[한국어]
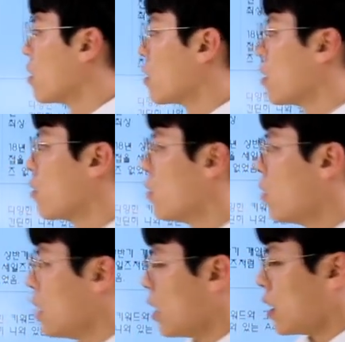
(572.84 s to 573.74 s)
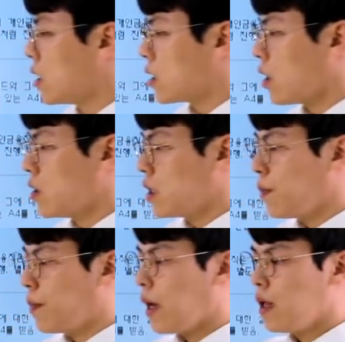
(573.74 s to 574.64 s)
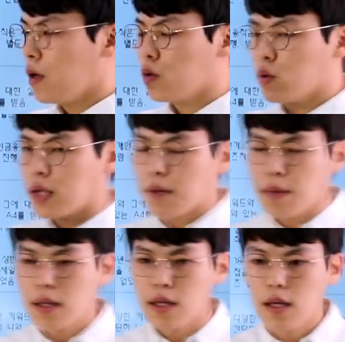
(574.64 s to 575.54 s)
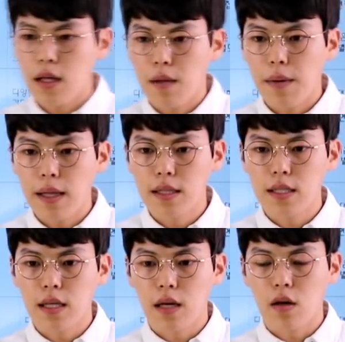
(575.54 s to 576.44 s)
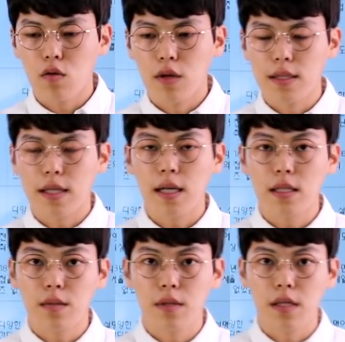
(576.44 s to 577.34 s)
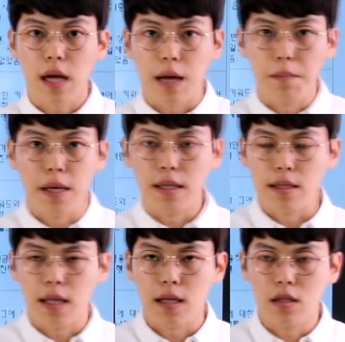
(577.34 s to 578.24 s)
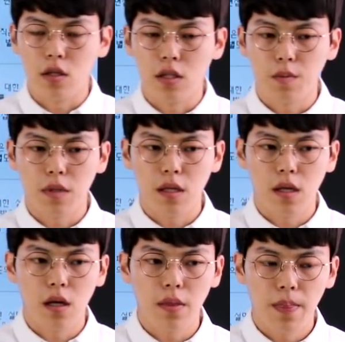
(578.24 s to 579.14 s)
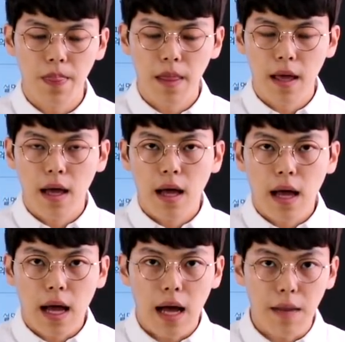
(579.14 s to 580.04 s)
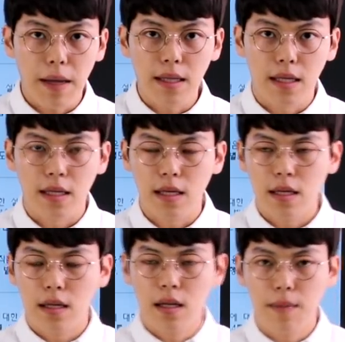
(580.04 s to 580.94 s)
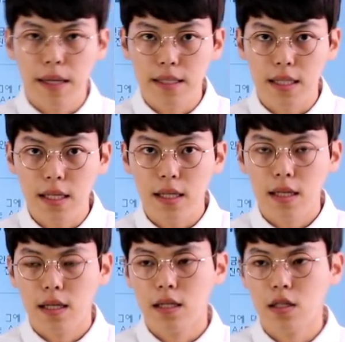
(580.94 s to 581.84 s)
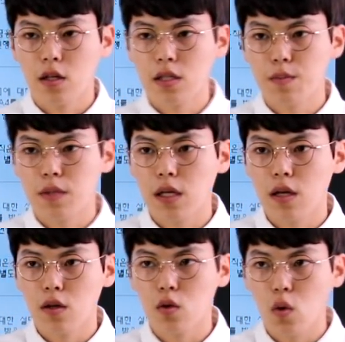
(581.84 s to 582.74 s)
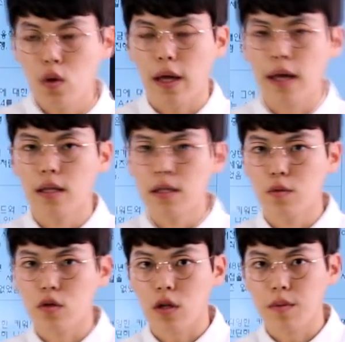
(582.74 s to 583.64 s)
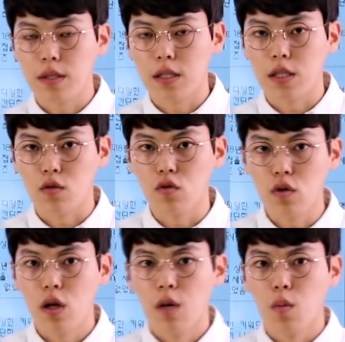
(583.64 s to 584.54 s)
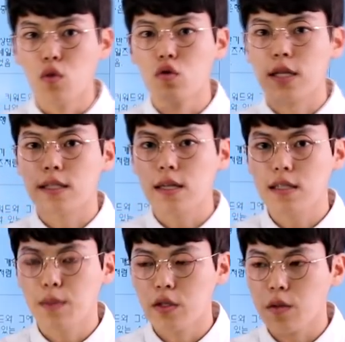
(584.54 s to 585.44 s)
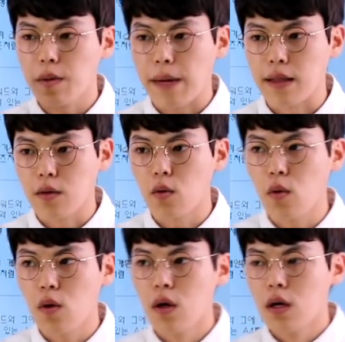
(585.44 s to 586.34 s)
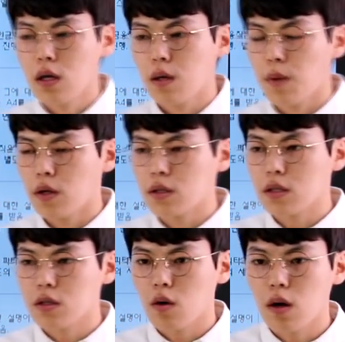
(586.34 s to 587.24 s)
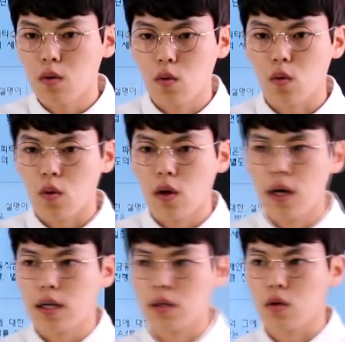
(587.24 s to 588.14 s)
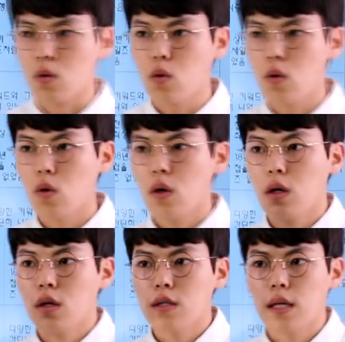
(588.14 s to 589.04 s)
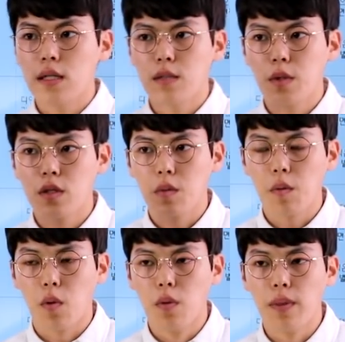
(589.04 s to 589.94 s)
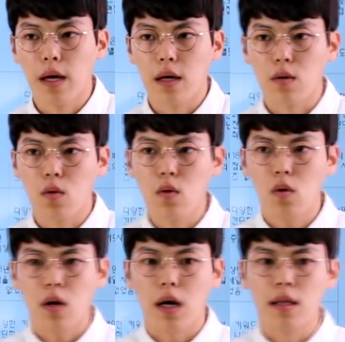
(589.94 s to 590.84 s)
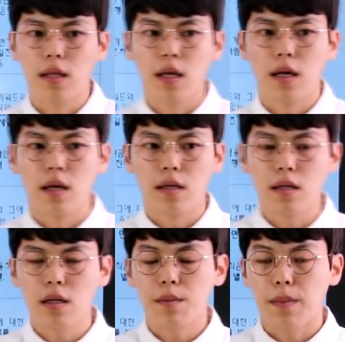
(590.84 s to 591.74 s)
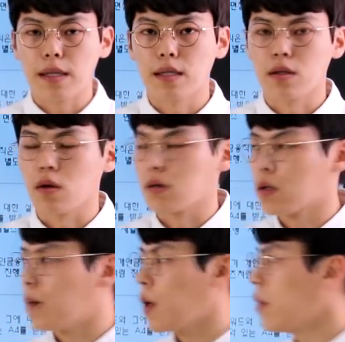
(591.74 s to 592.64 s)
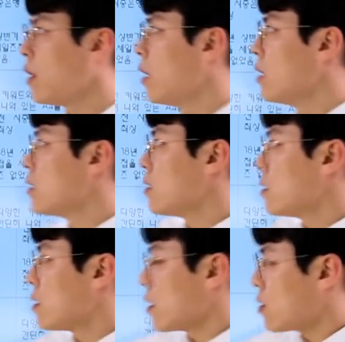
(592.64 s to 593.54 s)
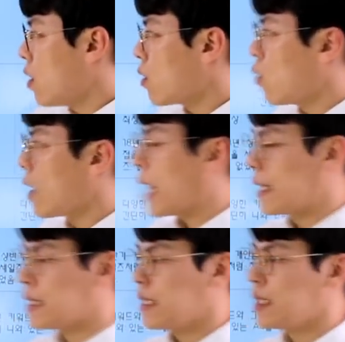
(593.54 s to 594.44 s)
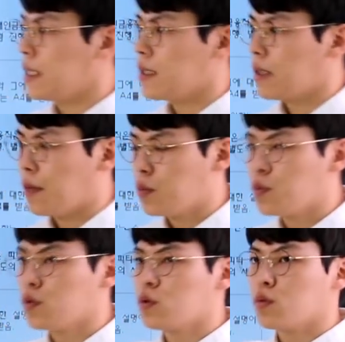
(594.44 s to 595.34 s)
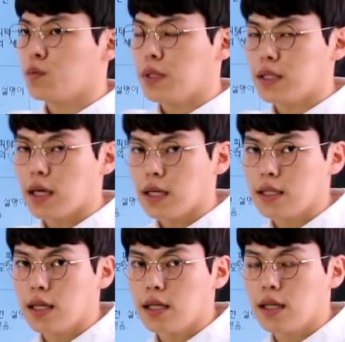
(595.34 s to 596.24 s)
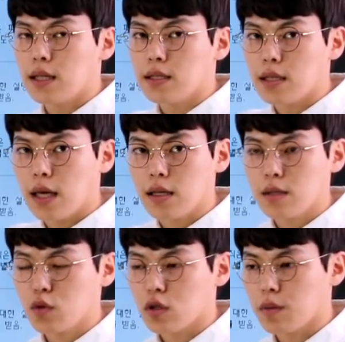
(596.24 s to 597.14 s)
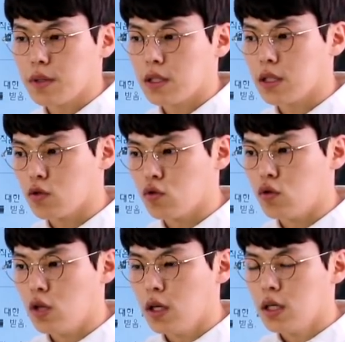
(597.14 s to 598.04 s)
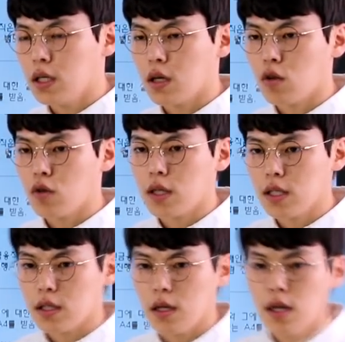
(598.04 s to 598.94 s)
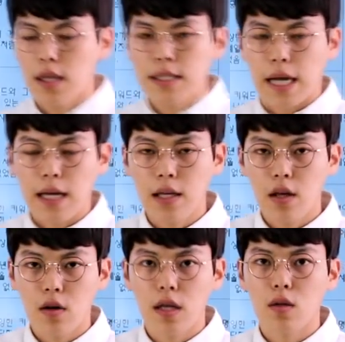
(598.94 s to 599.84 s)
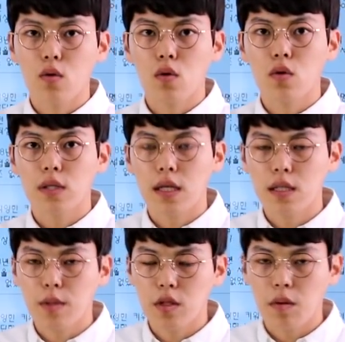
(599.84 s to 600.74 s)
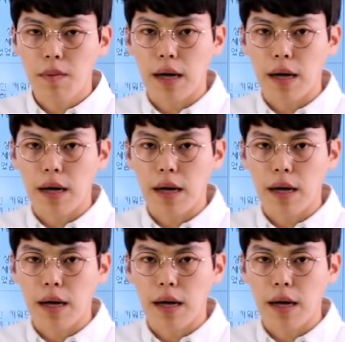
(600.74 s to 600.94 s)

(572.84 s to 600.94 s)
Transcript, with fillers: 그리고 2018년도 상반기 일반직의 경우엔 세일즈를 안 받는데 2017년 하반기 일반직 2017년도 개인금융서비스 직군 모두 다 세일즈 면접을 받고 이번 특성화고에서도 세일즈 면접을 본다고 안내를 받았어요. 그러면 스택 상황과 같이 대부분 비슷하게 진행이 되는 개인금융 서비스 직군의 경우에는 작년에도 세일즈 면접을